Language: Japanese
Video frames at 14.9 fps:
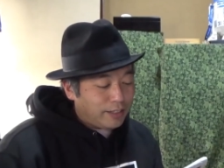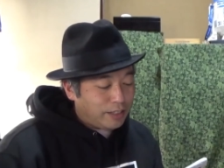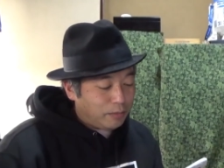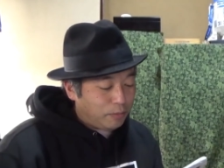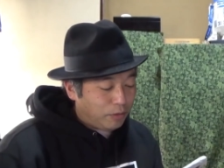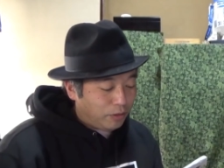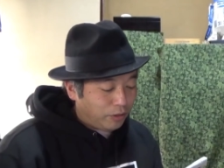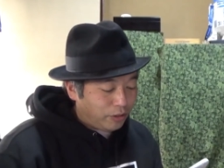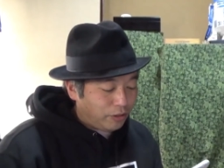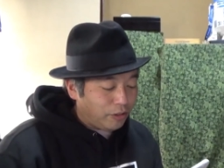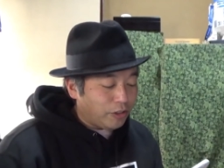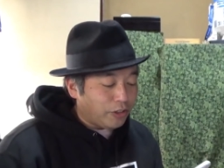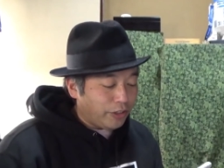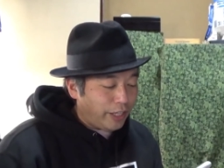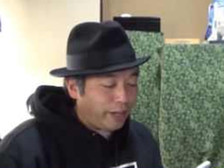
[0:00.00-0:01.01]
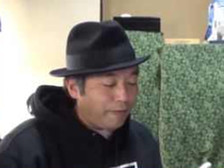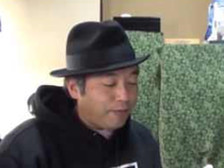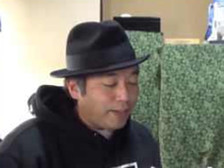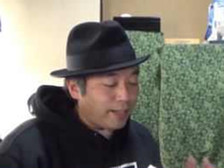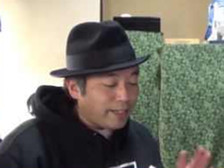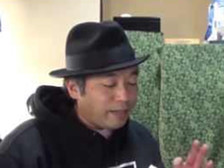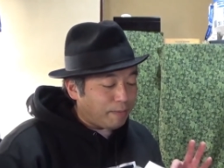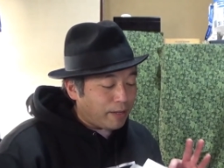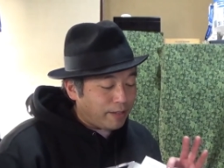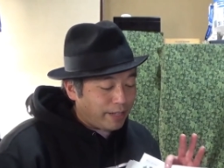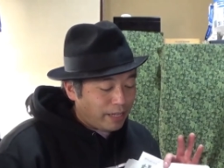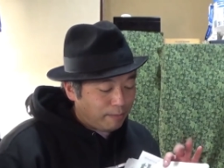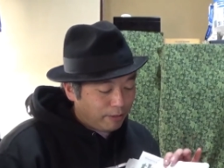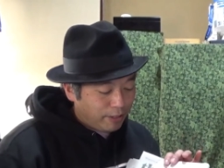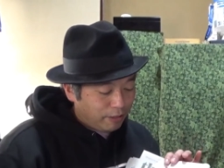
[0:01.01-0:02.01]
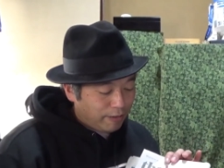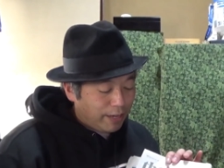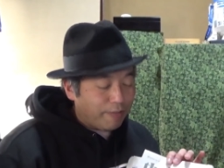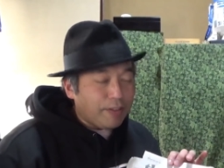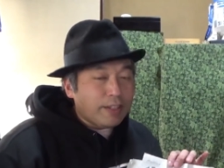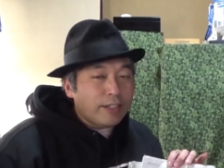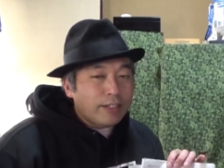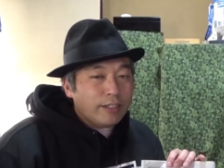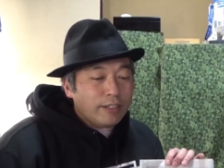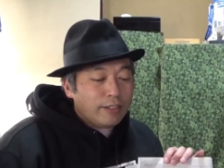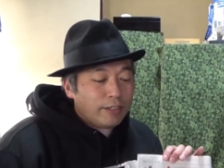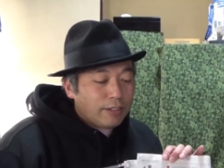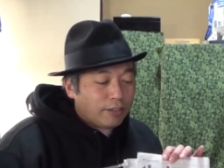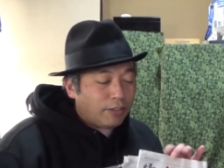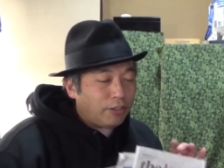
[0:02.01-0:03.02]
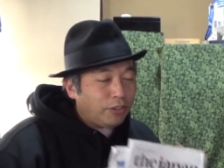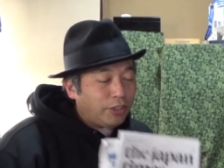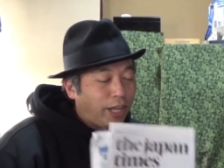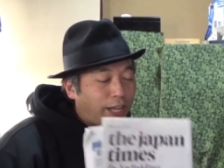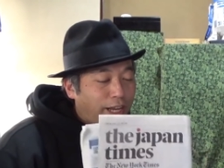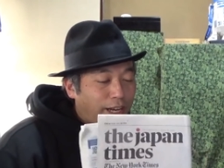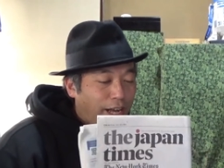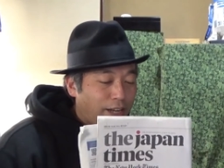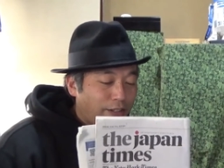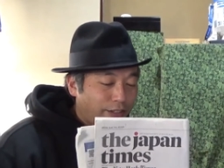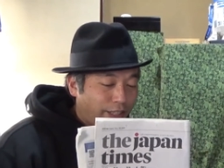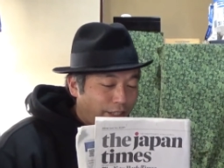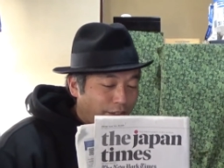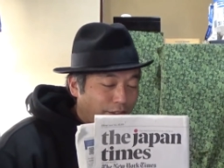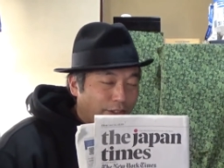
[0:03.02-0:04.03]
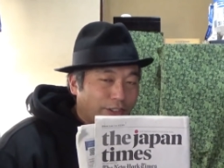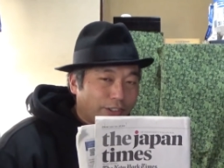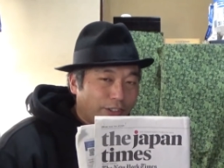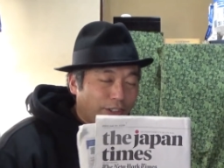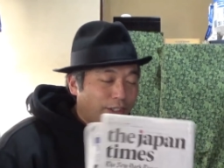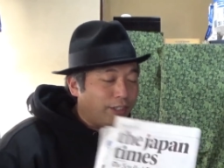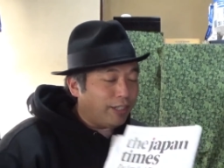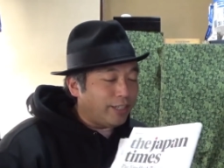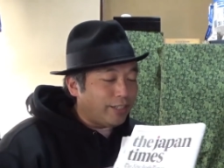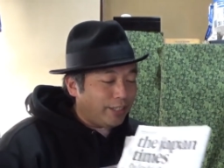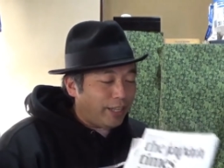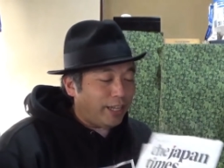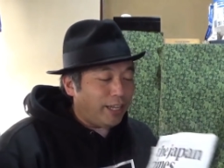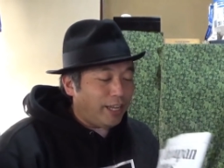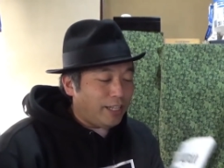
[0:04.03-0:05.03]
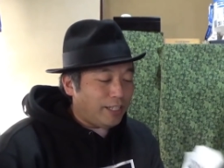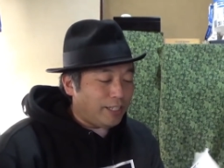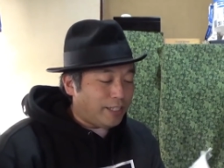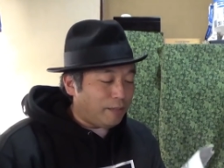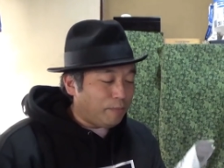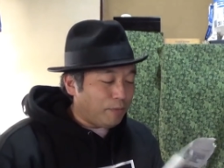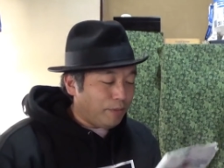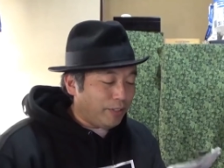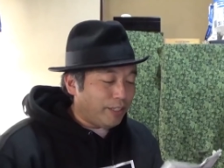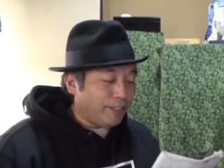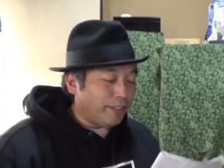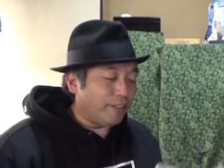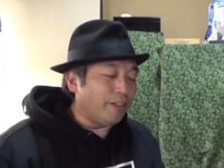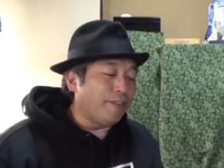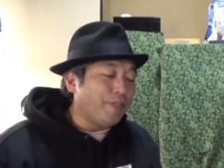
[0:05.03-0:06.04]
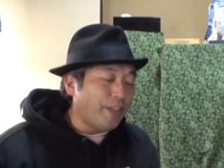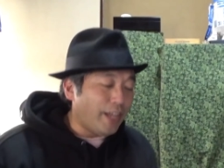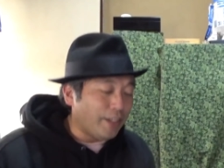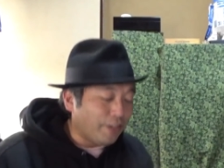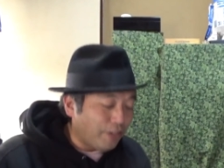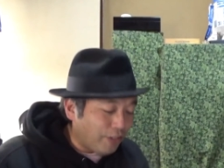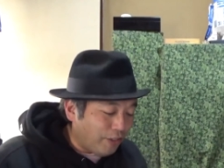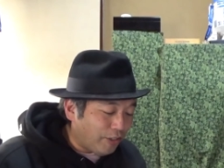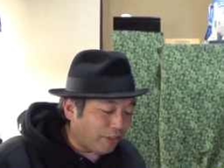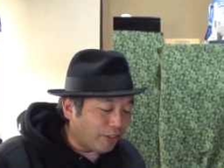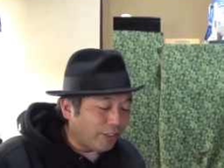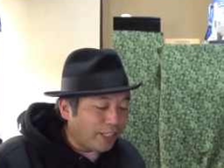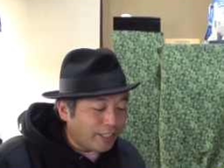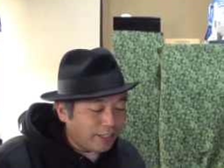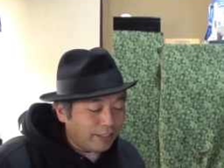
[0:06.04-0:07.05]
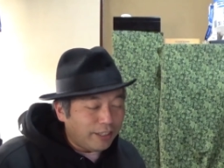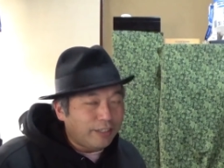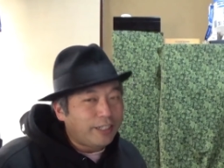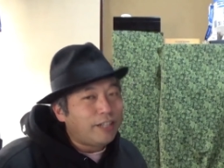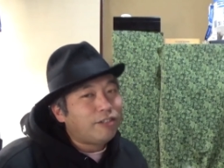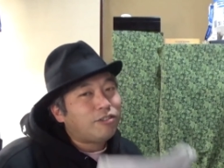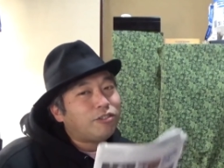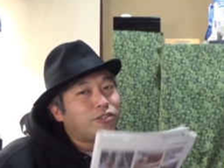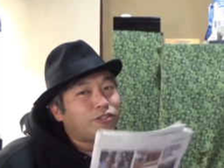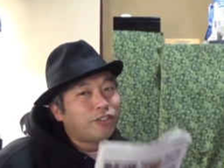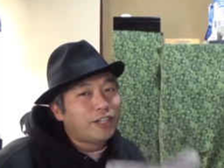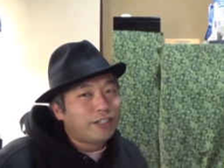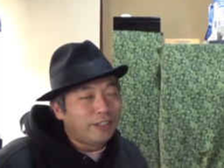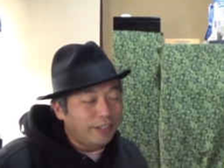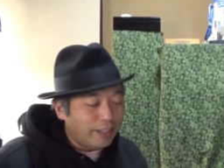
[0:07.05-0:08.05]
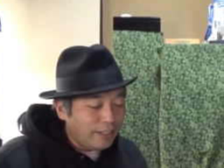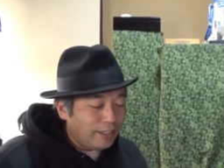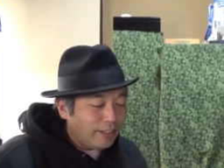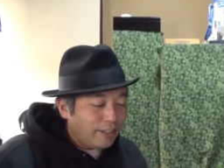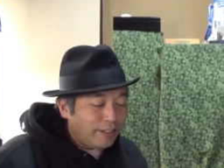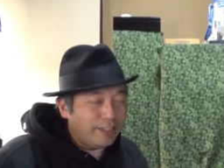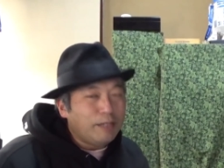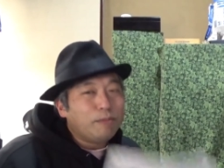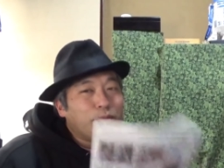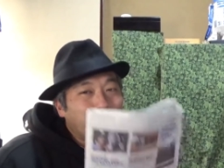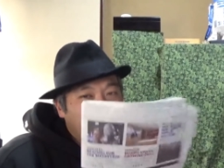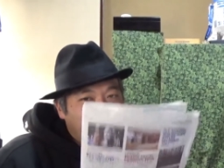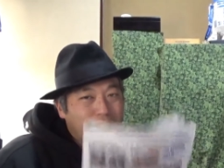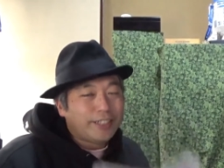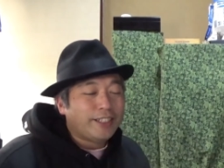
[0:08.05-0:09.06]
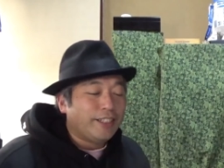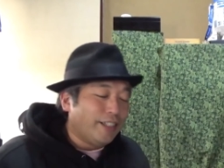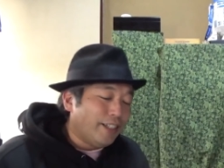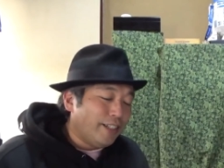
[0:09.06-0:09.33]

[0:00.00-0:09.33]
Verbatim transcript: 新聞ということで、ザ・ジャパン・タイムズは、その時からあるっていうことですね。英字新聞ですよ。ね、そういうことです。伝統のある新聞です。